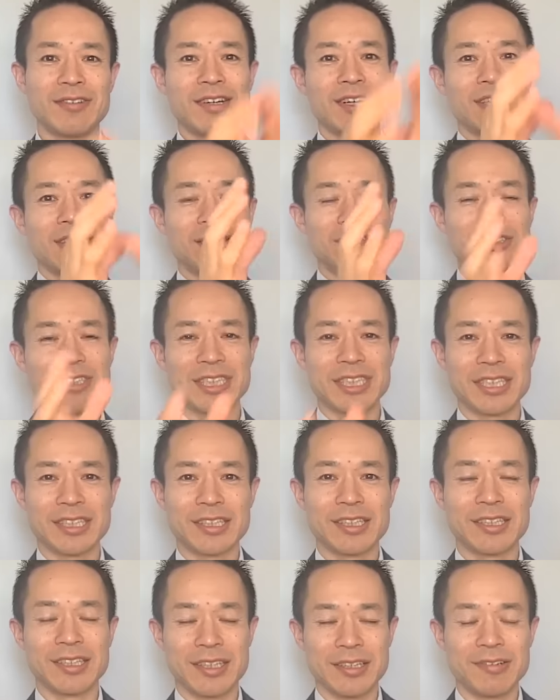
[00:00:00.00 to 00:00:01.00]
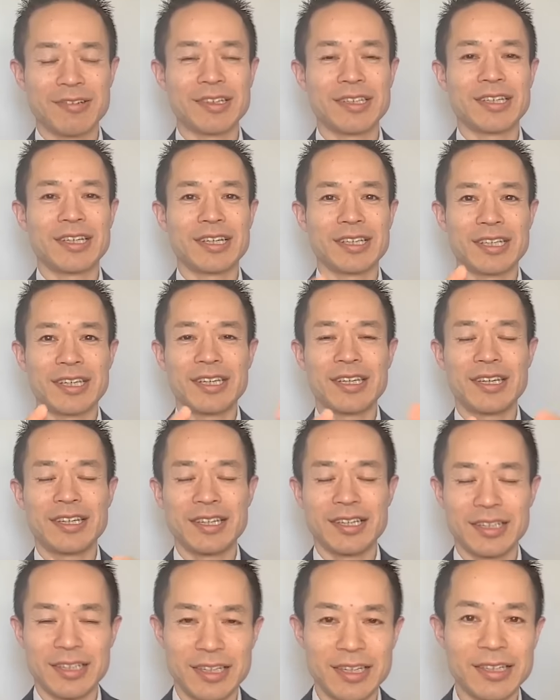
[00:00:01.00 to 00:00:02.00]
お花を育ててお花が綺麗
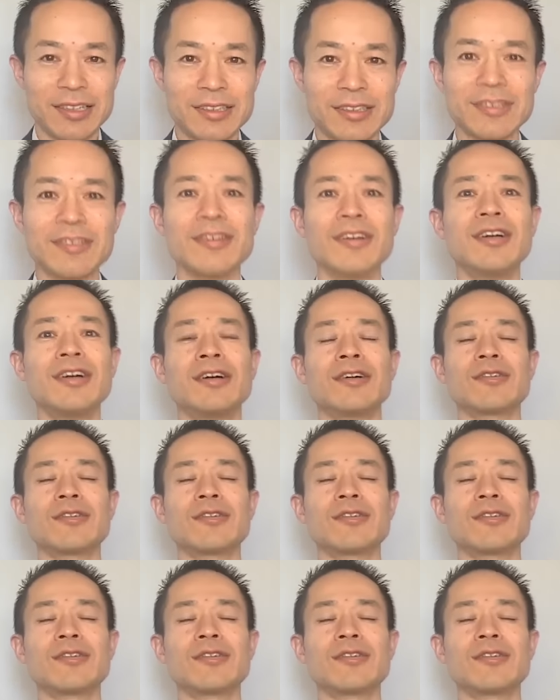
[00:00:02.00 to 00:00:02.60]
だなっていう、